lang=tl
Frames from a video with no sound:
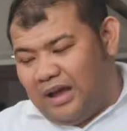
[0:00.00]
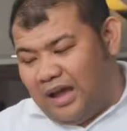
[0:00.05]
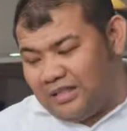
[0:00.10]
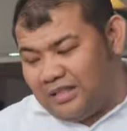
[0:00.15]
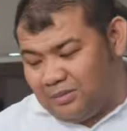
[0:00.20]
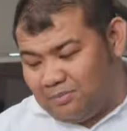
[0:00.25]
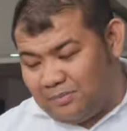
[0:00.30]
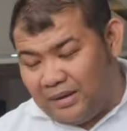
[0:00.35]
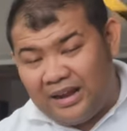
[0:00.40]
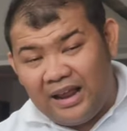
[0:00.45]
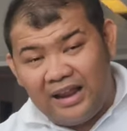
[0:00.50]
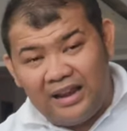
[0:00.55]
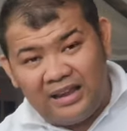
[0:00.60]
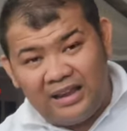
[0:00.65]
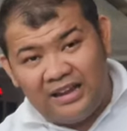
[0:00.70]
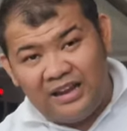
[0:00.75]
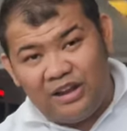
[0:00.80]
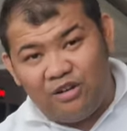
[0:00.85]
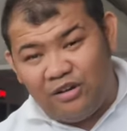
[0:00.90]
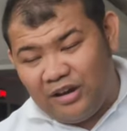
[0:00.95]
At
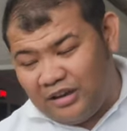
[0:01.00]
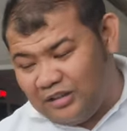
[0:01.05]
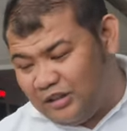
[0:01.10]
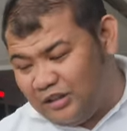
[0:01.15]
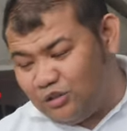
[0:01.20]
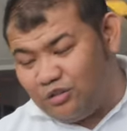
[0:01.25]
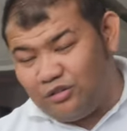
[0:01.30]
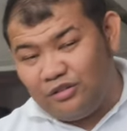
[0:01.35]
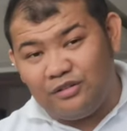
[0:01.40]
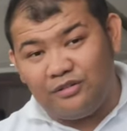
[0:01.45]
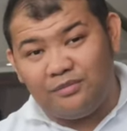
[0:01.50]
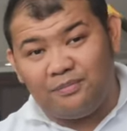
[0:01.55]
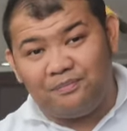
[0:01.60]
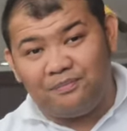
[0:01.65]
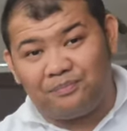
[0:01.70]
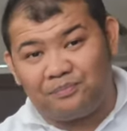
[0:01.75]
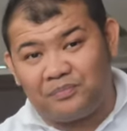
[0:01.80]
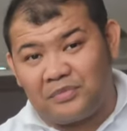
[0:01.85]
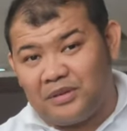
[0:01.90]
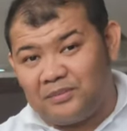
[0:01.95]
maglalagay lang ako kayo dito
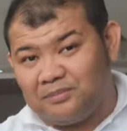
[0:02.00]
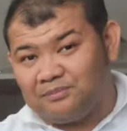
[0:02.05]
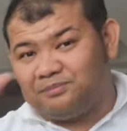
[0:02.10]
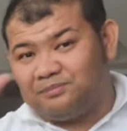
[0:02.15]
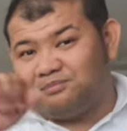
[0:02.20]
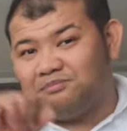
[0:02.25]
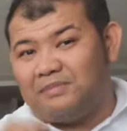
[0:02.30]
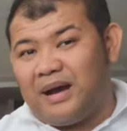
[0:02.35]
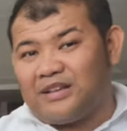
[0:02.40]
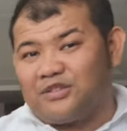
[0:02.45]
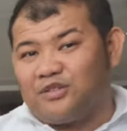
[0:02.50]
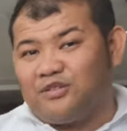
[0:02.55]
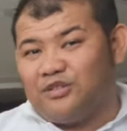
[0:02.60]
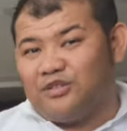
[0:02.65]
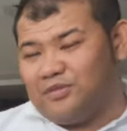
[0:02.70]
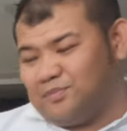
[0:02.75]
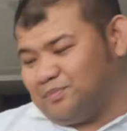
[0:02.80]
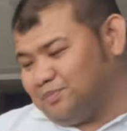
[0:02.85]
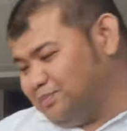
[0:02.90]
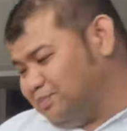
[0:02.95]
ng baso
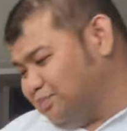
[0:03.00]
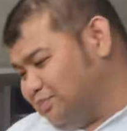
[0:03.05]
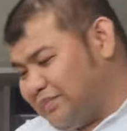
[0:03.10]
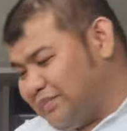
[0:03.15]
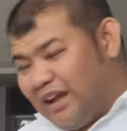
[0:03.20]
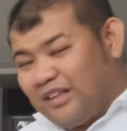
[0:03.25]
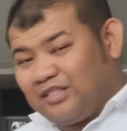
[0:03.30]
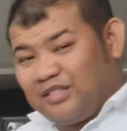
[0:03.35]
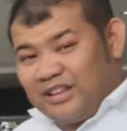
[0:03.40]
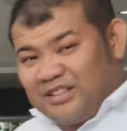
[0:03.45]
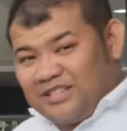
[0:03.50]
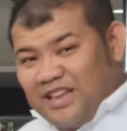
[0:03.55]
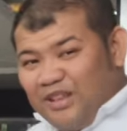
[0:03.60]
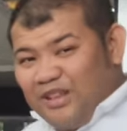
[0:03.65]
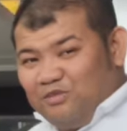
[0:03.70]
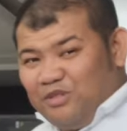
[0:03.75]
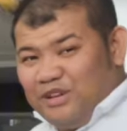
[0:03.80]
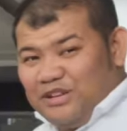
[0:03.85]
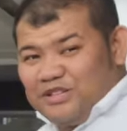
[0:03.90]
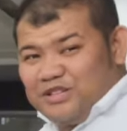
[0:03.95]
at ng
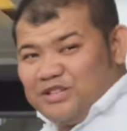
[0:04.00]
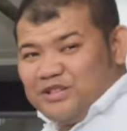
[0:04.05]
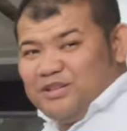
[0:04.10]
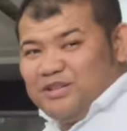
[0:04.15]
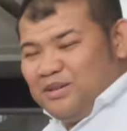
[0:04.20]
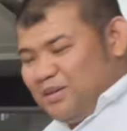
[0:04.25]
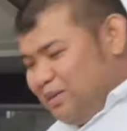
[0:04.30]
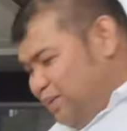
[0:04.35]
sandwich